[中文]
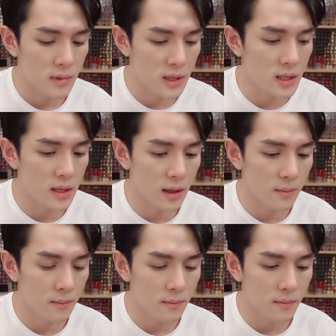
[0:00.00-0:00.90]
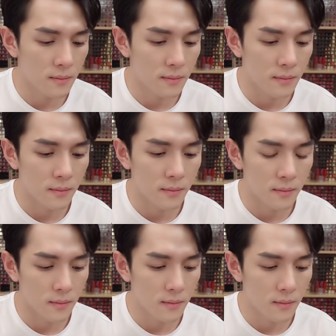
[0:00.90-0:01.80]
七四零，
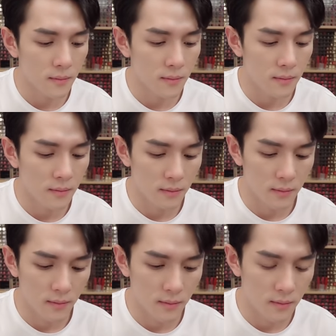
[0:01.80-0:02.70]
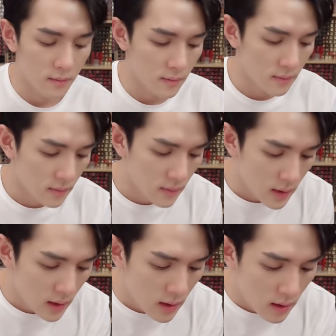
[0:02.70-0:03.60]
七四零你不能淘汰，
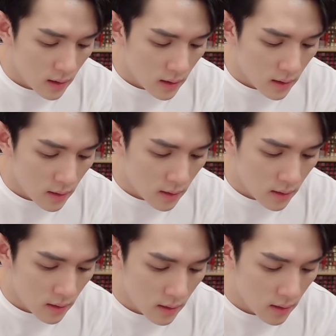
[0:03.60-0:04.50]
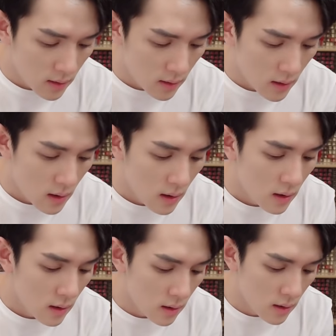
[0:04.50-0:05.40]
七四零呼声最高，你上
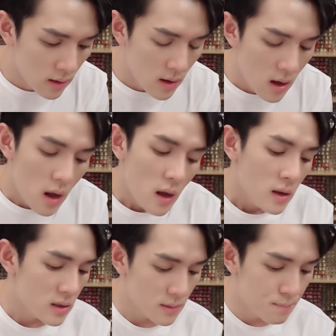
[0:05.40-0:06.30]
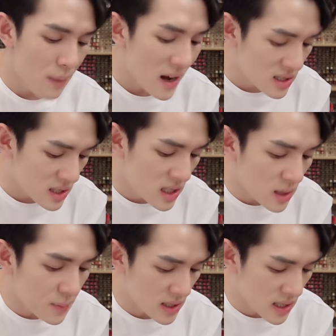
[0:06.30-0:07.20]
嘴巴试一下。八四
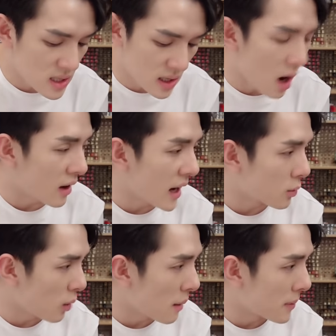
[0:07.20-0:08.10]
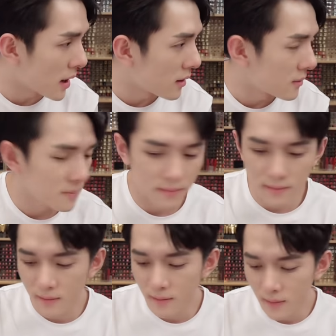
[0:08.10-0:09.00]
七比七四零好看一万倍，你上
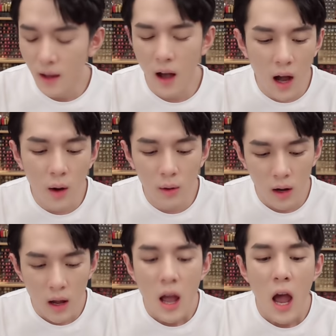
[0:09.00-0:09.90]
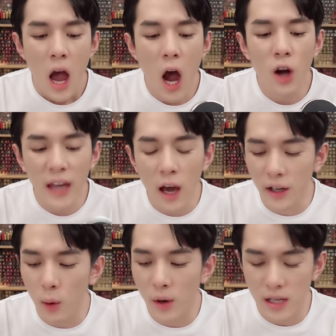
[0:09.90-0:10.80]
嘴巴试一下，它呼声很高。OK
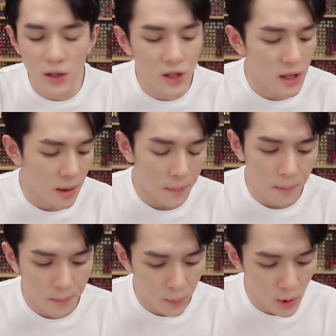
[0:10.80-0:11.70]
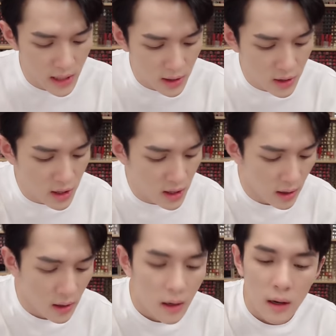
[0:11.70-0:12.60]
OK， 我先试，我先
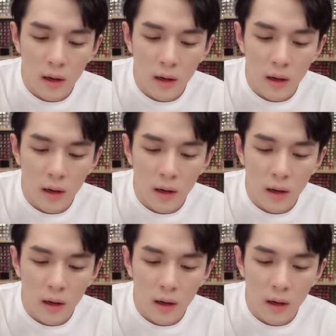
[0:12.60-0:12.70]
试。